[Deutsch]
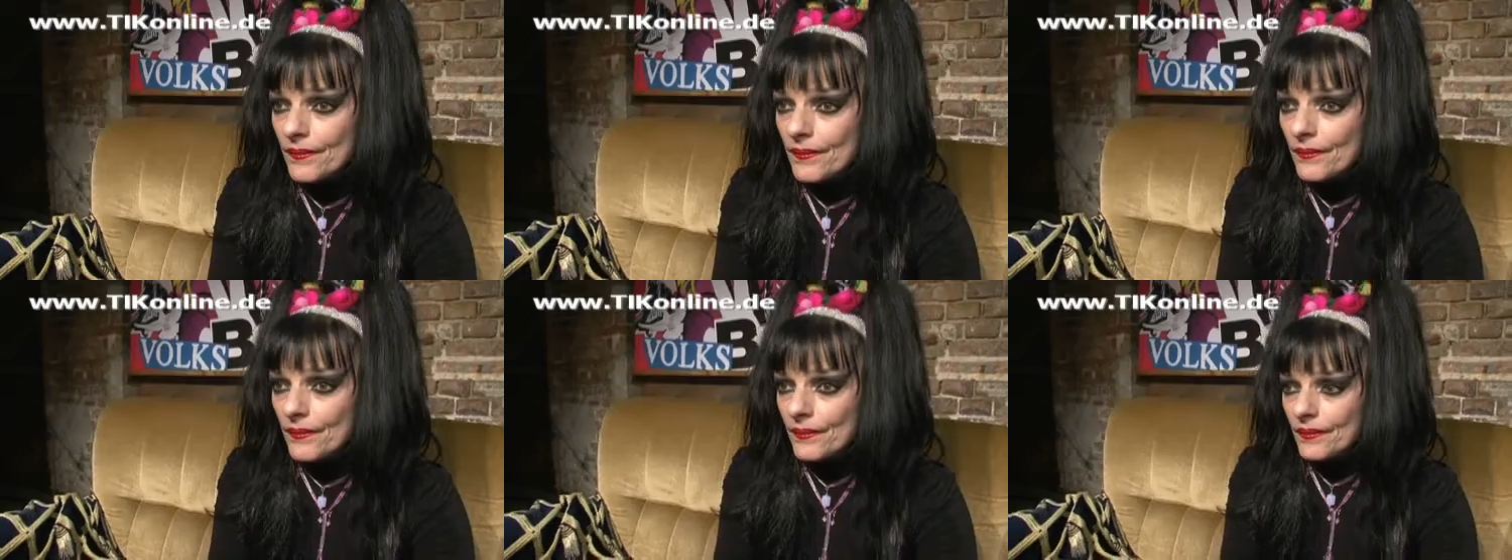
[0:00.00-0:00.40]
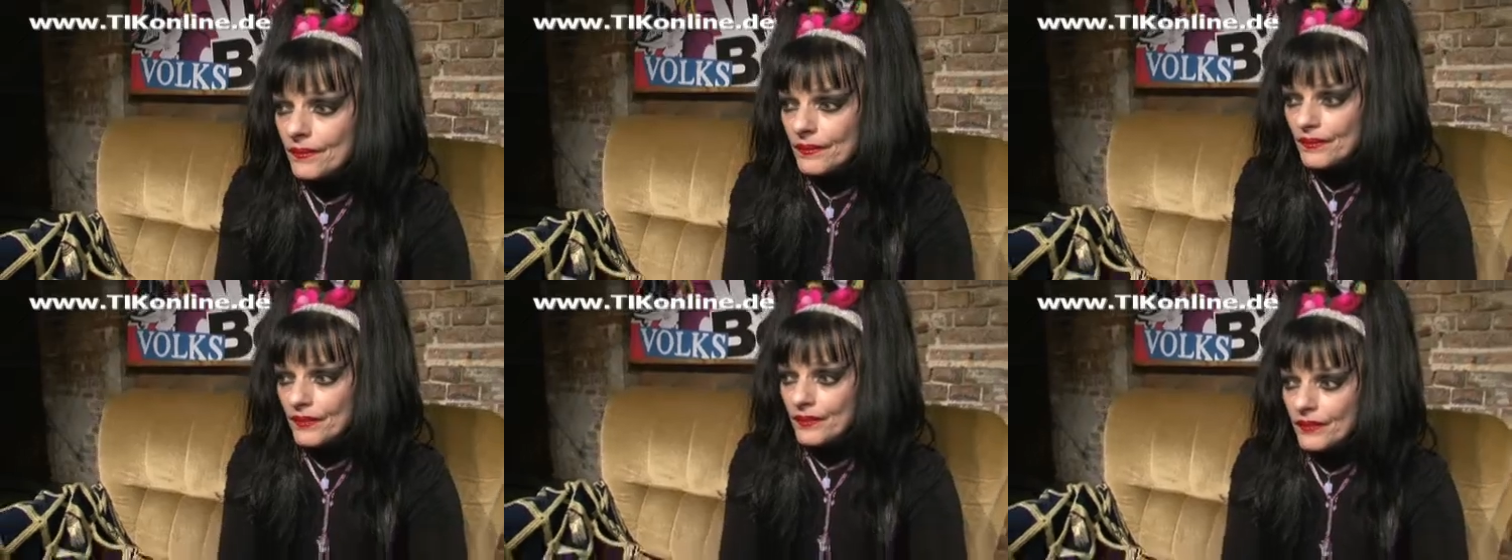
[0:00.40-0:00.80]
Das
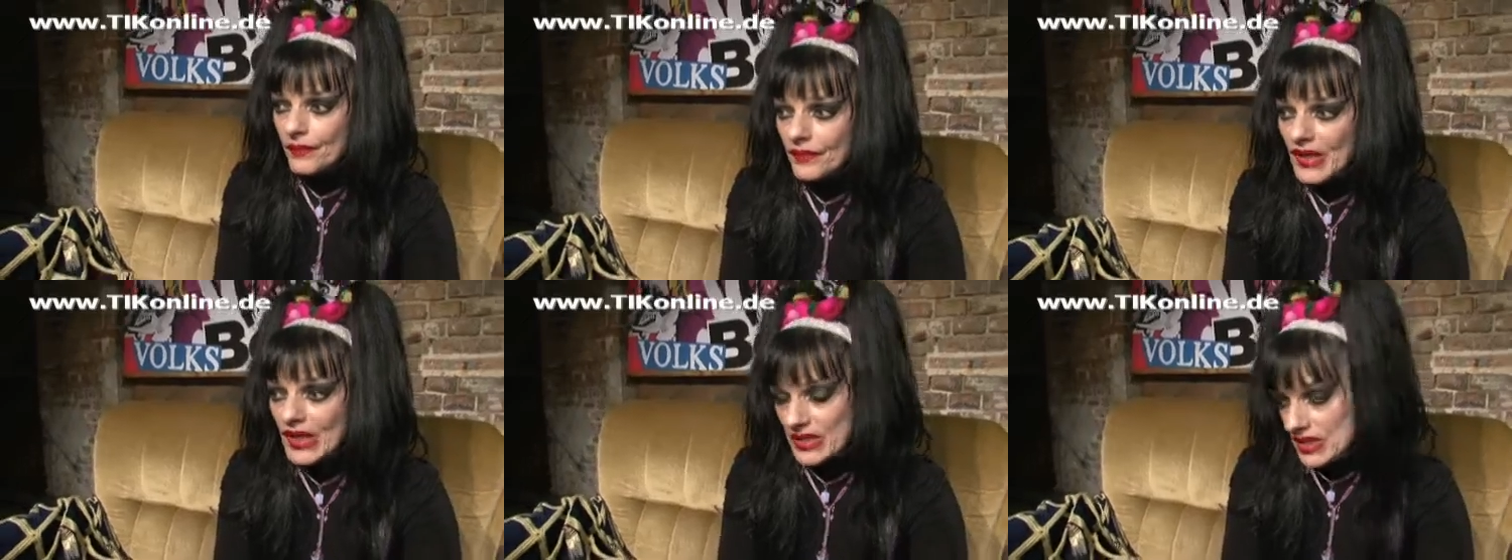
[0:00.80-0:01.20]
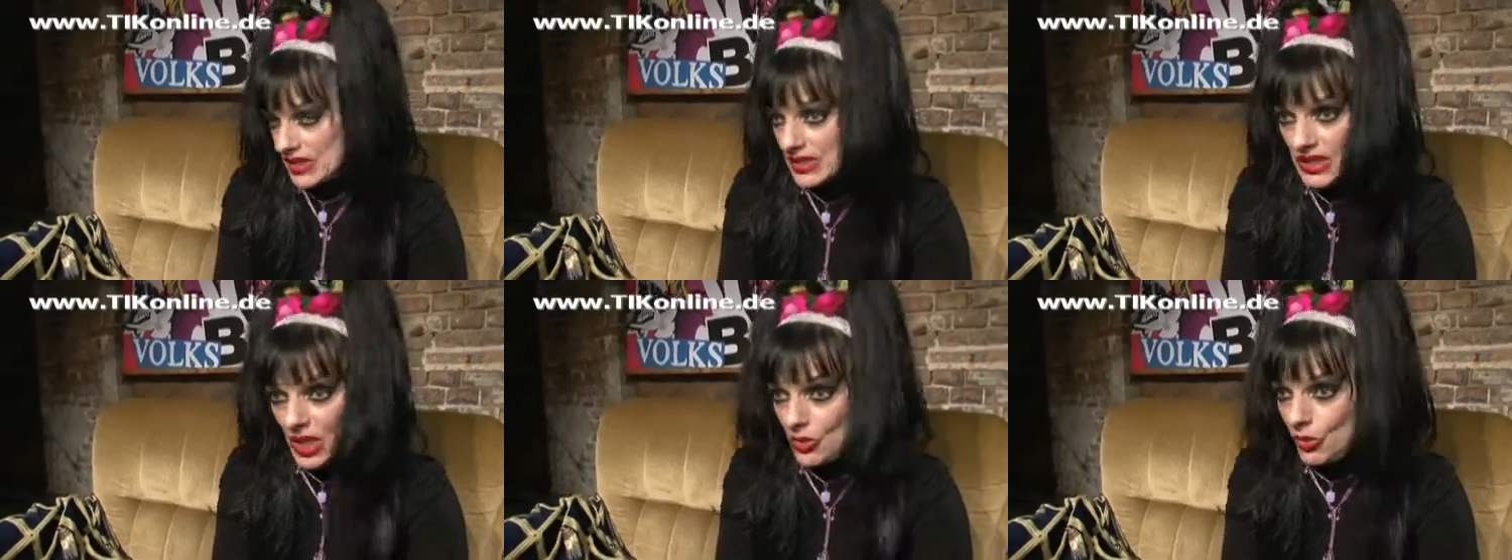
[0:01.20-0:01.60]
Nigel? Das
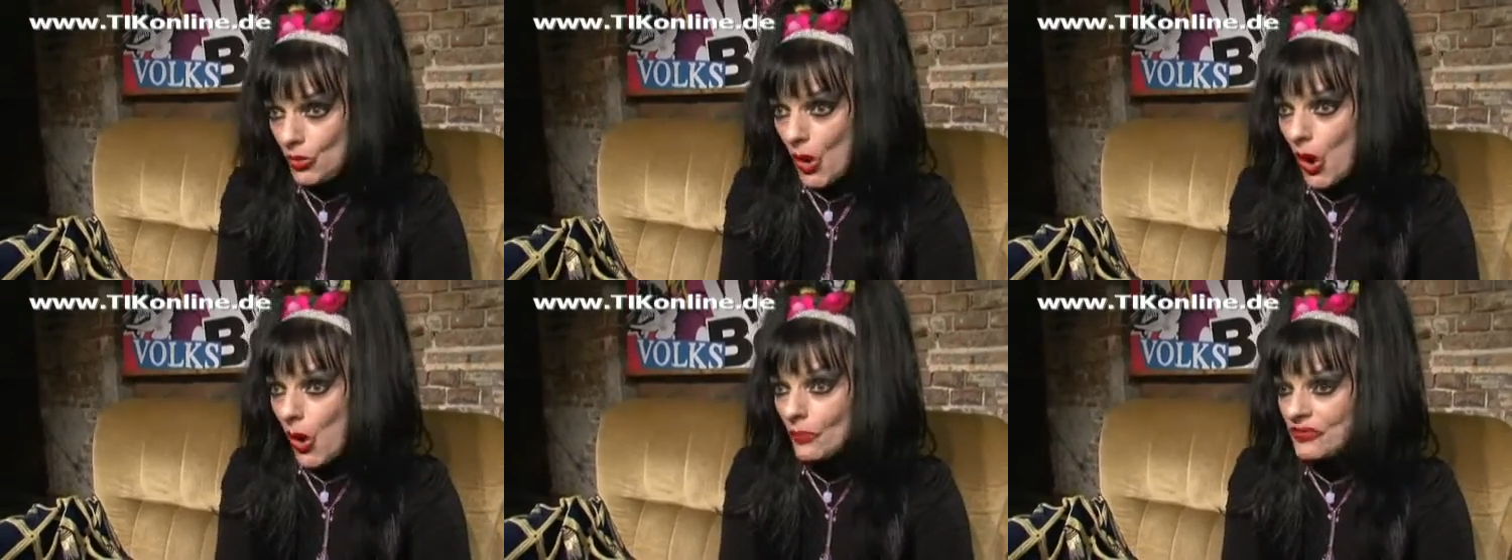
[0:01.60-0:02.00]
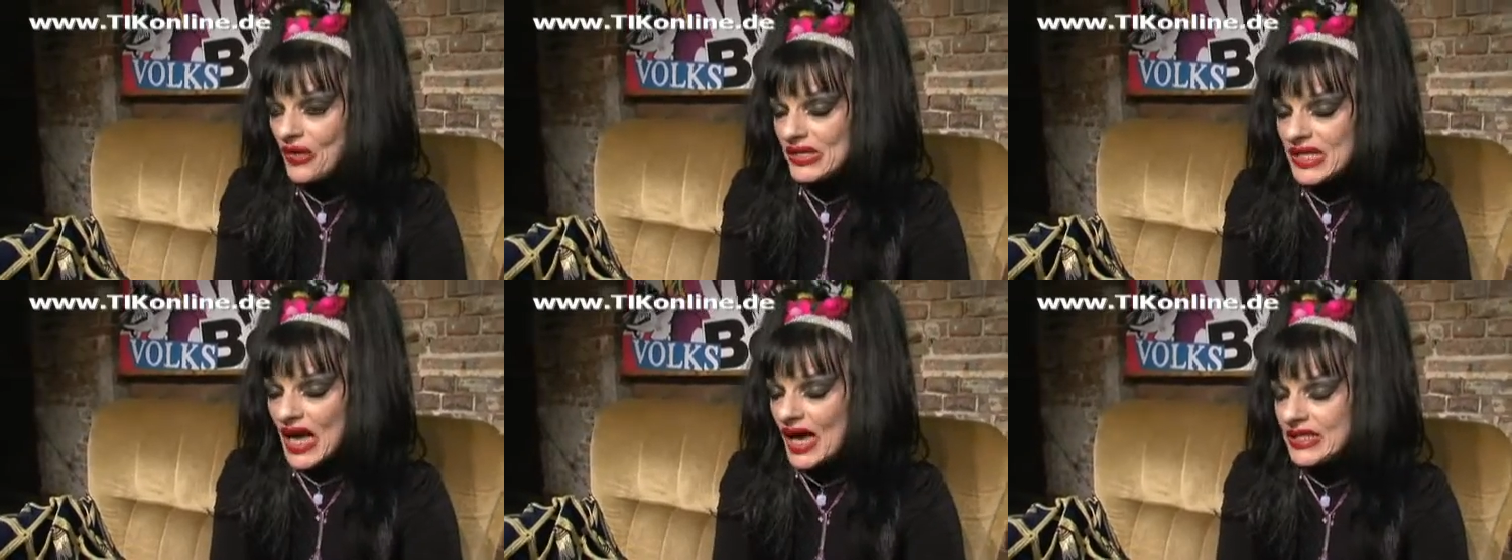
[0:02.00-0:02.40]
ist ja überhaupt
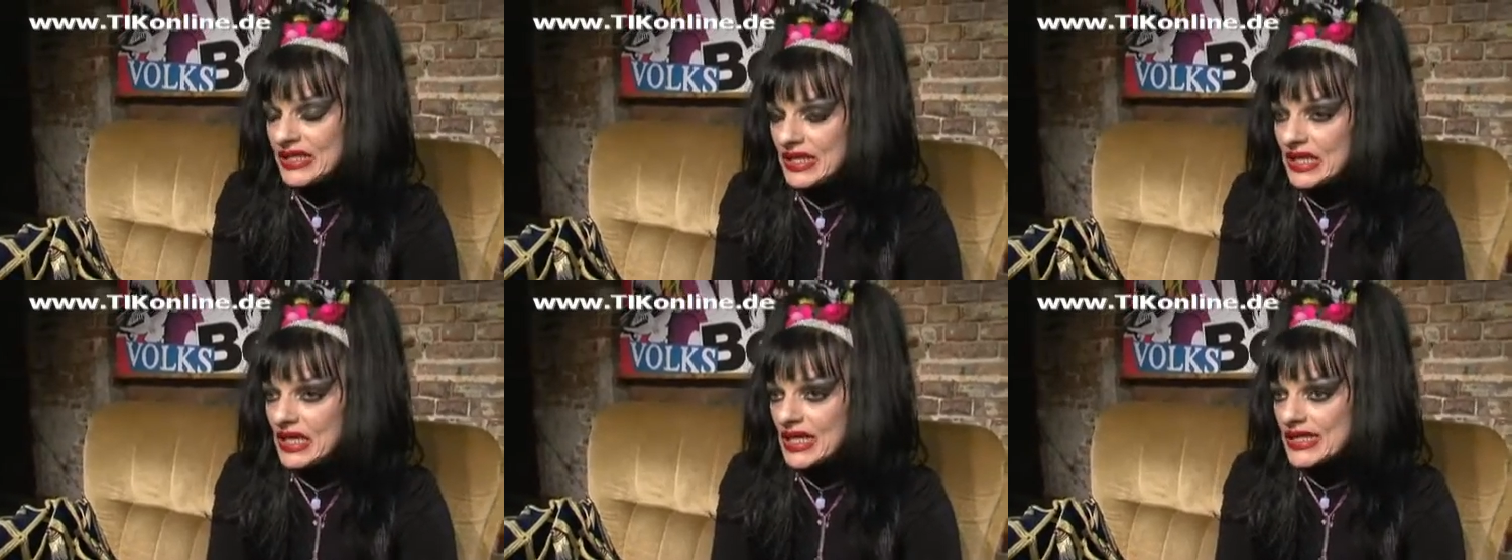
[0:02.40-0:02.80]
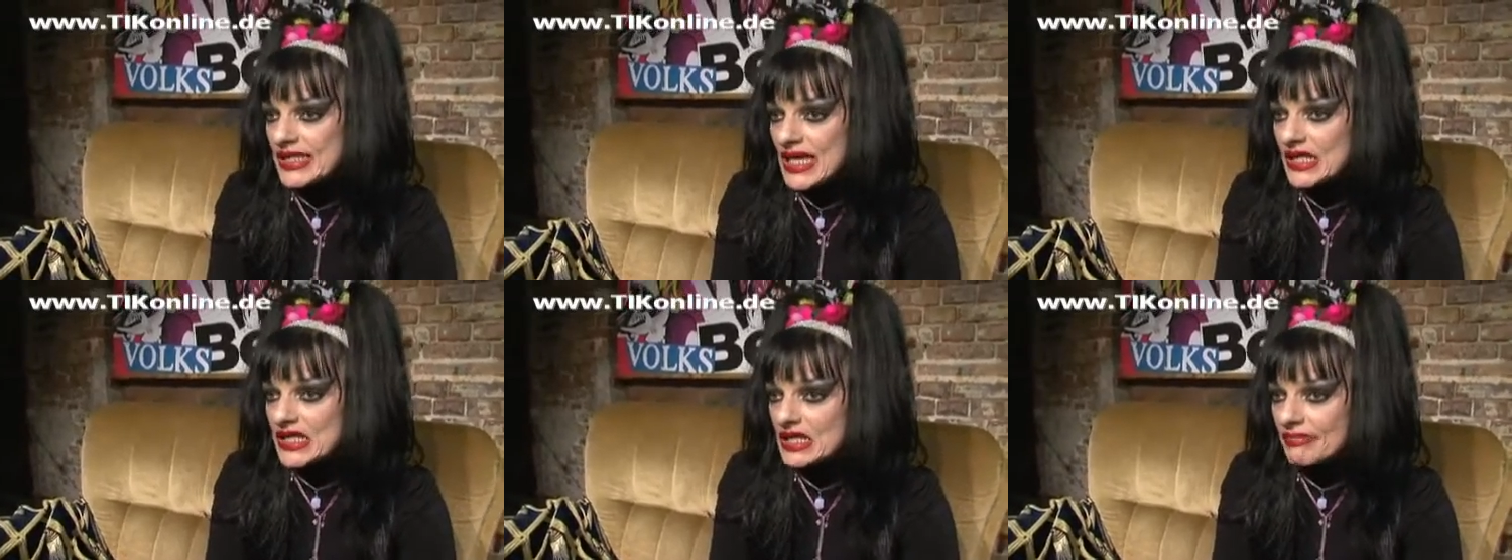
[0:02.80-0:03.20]
das einzige
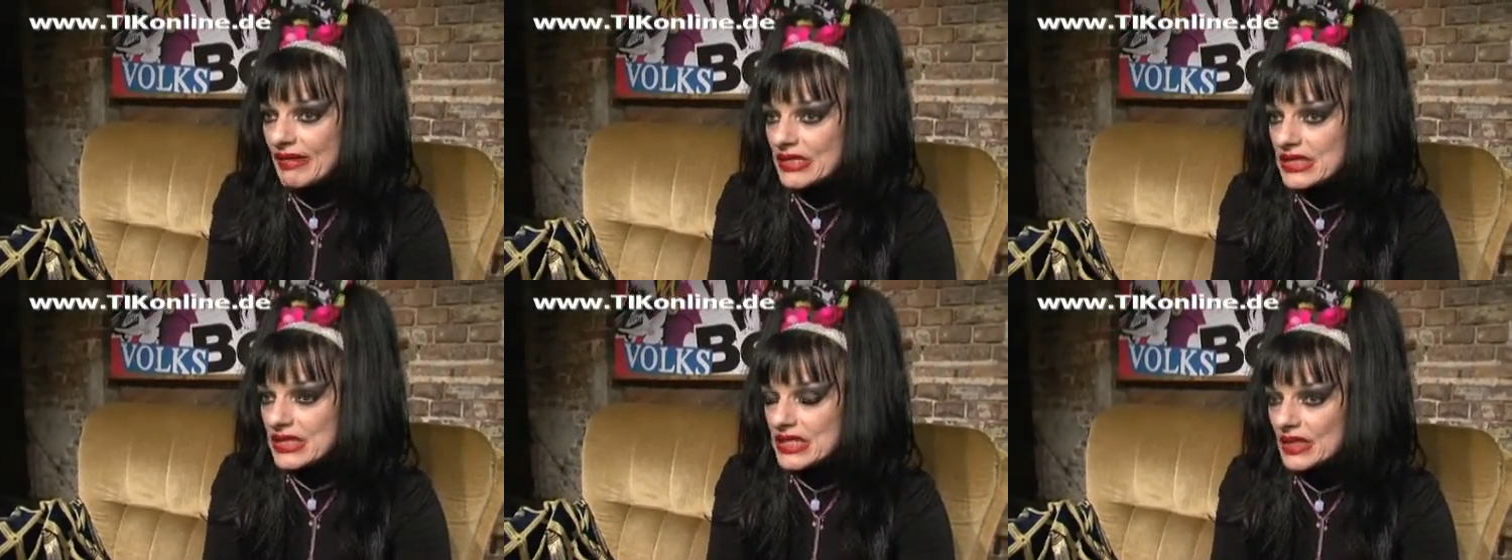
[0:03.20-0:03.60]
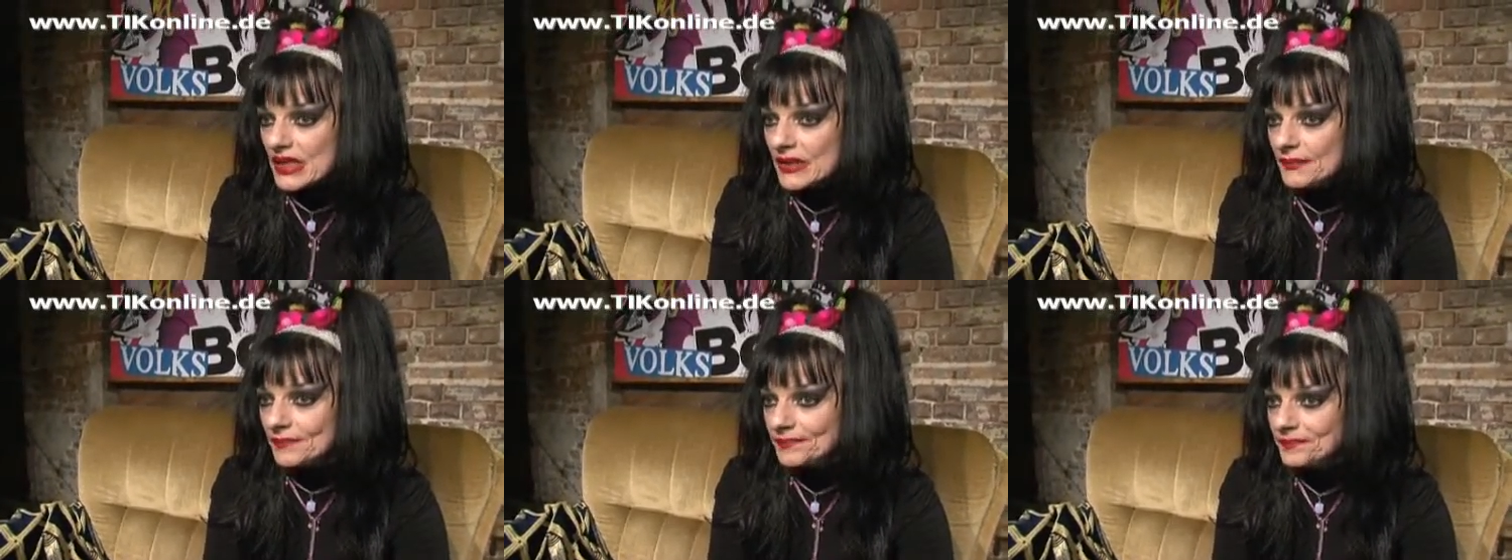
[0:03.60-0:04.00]
Gesetz, was,
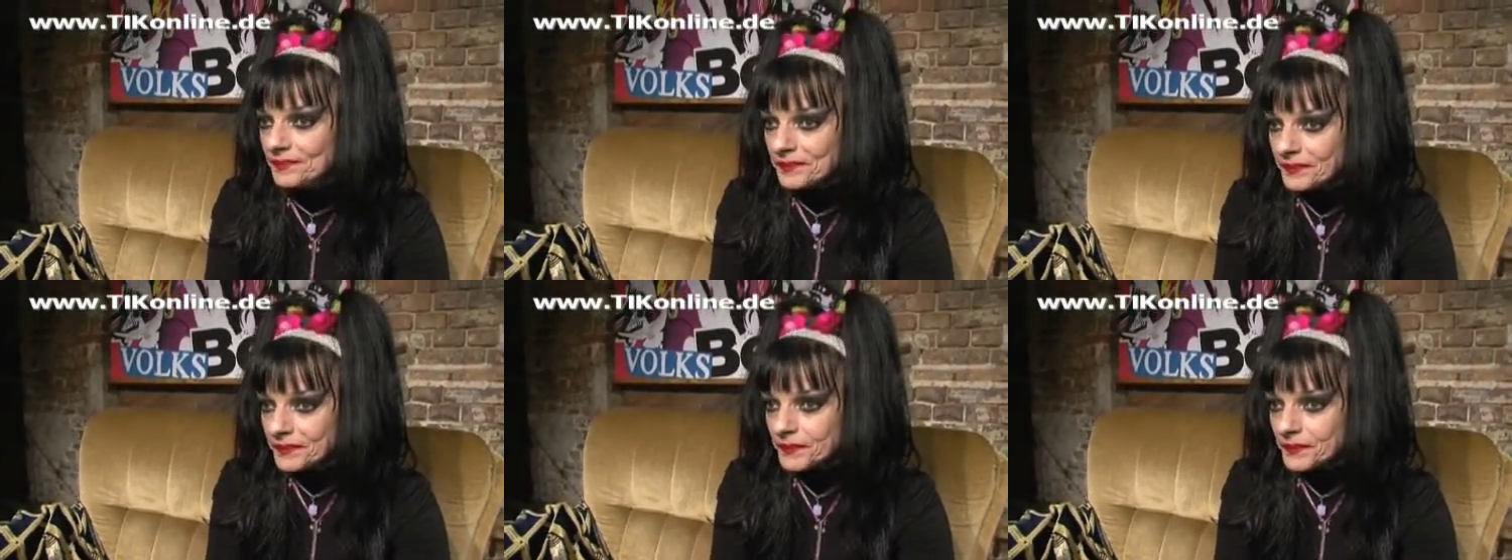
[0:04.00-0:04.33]
ähm,